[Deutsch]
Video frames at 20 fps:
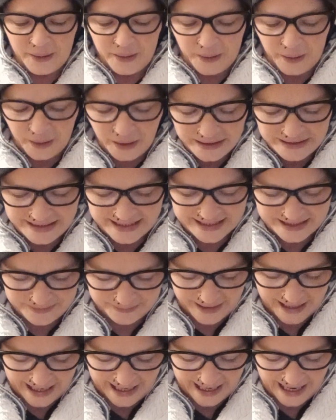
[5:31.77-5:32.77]
Und
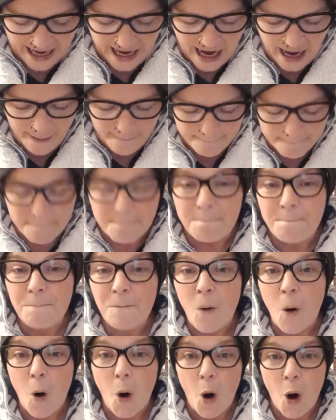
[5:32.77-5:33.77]
zwar am
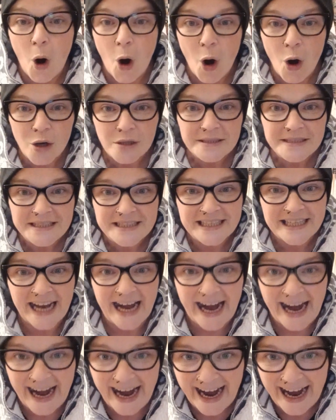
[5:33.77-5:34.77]

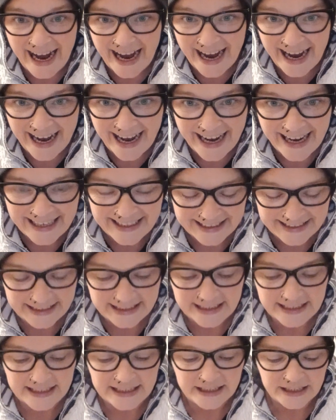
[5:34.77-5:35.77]
Montag,
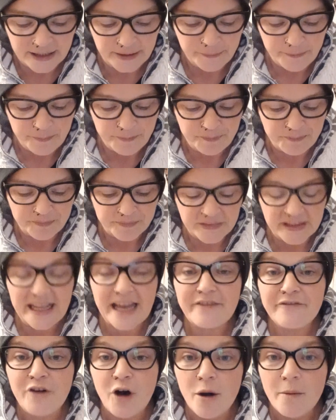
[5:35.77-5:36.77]

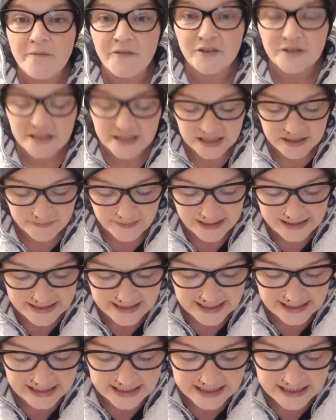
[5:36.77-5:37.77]
der
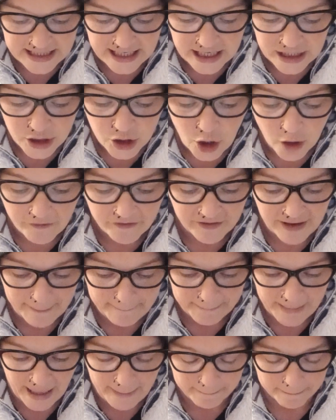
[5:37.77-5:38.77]
25.
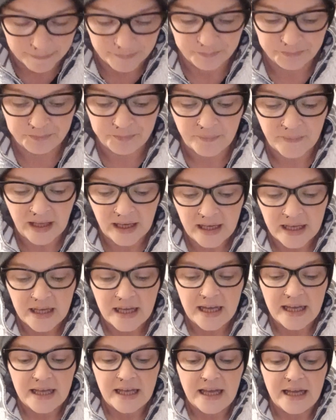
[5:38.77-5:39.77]
November
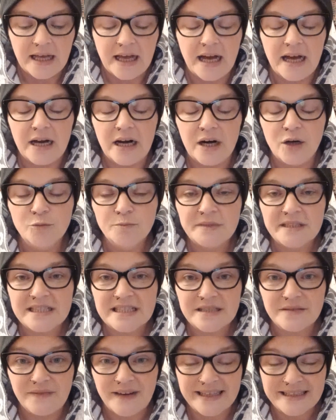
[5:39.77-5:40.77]
um
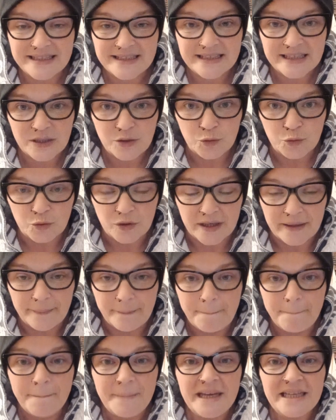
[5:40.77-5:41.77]
20 Uhr
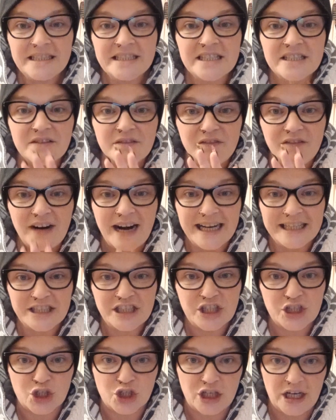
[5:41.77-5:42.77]
mit
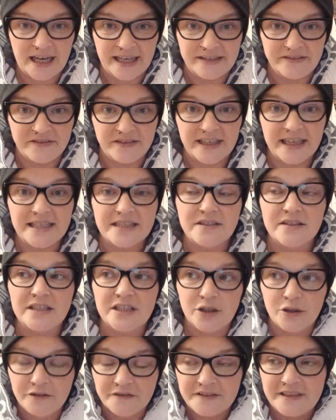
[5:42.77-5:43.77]
Warteschleife. Also
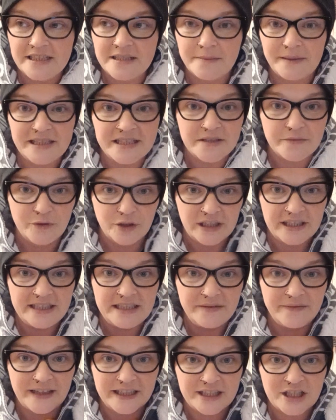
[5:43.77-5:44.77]
ich hoffe, diesmal ist wirklich
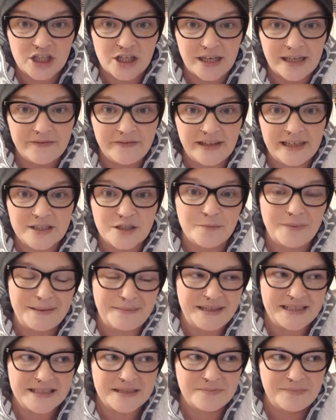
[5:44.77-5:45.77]
die Warteschleife. Also beim
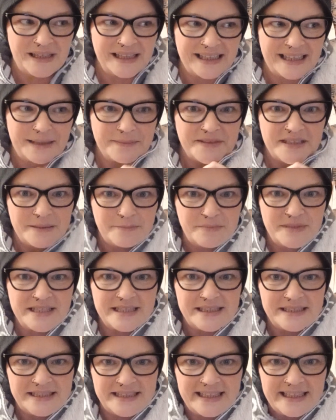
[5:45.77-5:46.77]
letzten Mal gab es ja ein
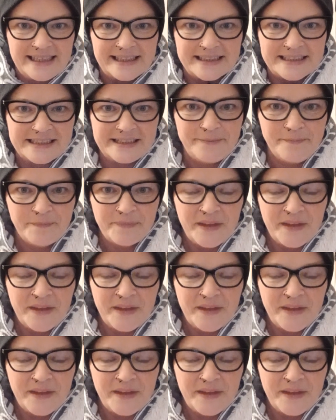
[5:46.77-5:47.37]
bisschen Theater,